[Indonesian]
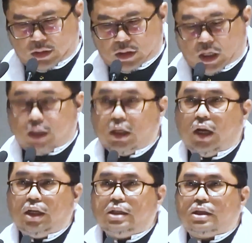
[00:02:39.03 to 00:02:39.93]

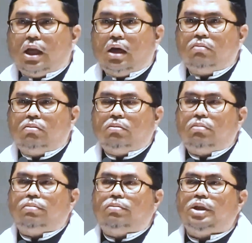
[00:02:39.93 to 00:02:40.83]
Ajaran Islam
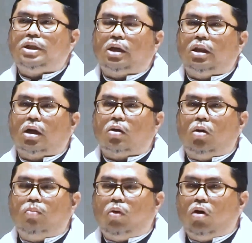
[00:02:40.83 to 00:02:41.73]
bisa kita
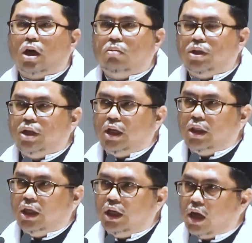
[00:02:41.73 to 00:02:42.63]
kelompokkan menjadi
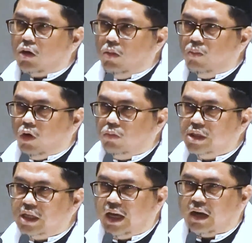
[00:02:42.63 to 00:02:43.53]
tiga kelompok
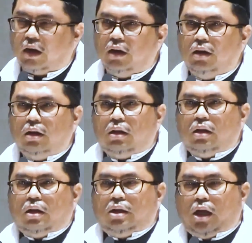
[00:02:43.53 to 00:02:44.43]
besar,
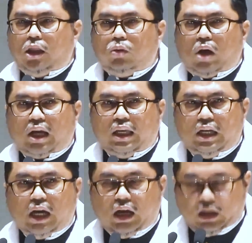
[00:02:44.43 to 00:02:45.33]
yaitu
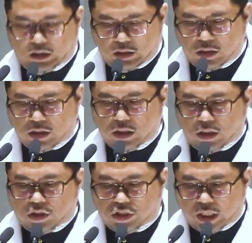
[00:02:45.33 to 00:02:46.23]
akidah,
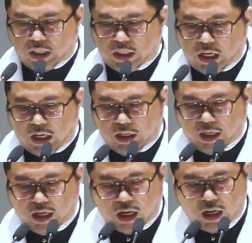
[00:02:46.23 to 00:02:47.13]
syariah,
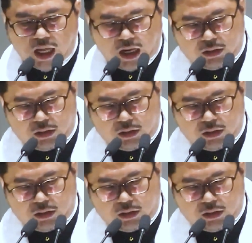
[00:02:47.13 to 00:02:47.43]
dan akhlak.